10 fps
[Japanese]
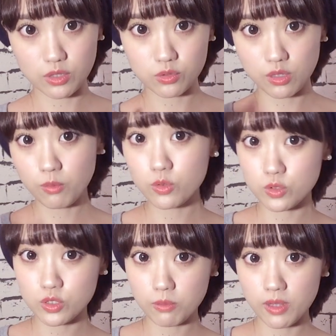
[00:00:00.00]
でとってもお
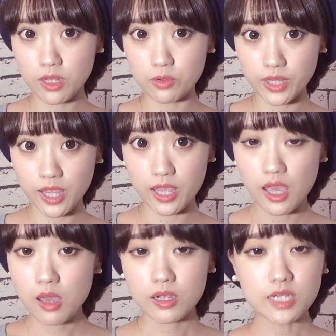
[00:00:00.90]
すすめなので
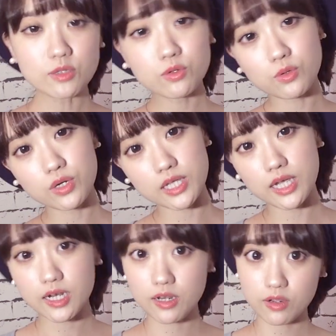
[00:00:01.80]
家族とかで
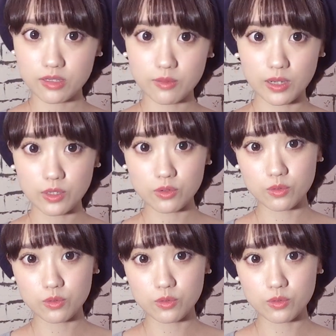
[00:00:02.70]
行かれる方は